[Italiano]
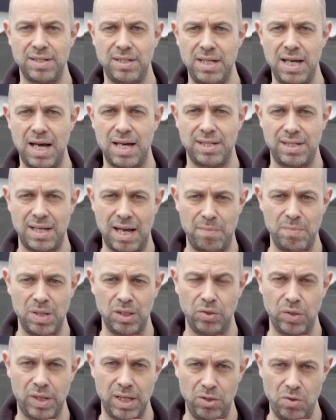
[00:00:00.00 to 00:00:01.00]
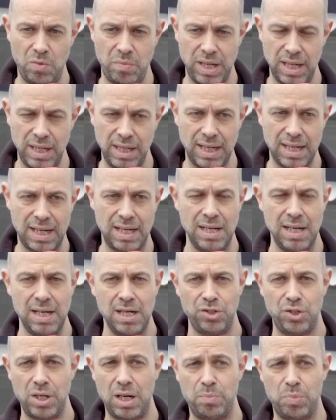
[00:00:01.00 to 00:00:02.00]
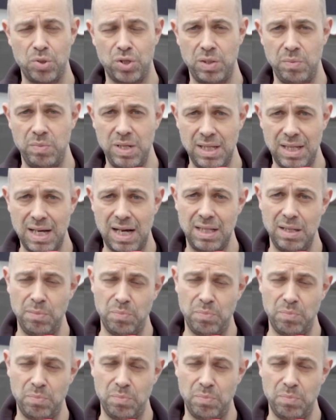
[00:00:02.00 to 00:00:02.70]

sia sabato che domenica c'è la possibilità